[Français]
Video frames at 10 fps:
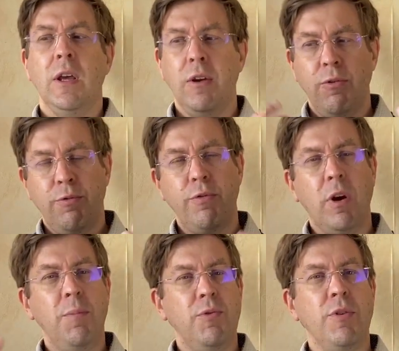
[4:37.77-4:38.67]
et au
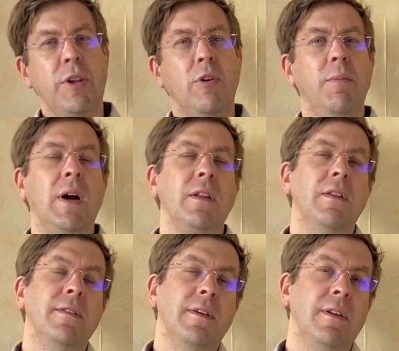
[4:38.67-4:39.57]
fur et à mesure des remarques
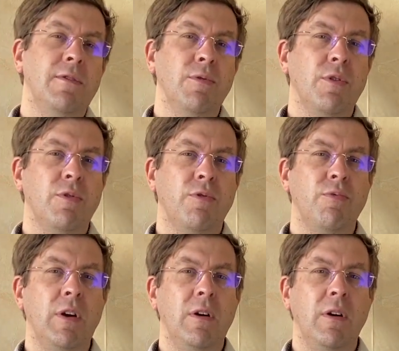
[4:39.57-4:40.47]
des uns et des autres
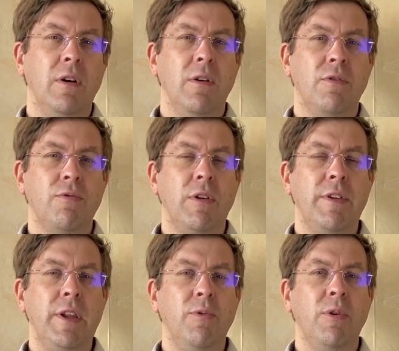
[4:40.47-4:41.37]
sous la,
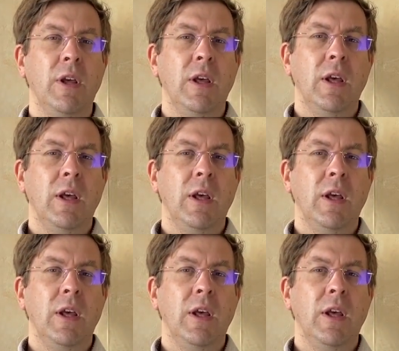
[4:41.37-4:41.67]
vidéo,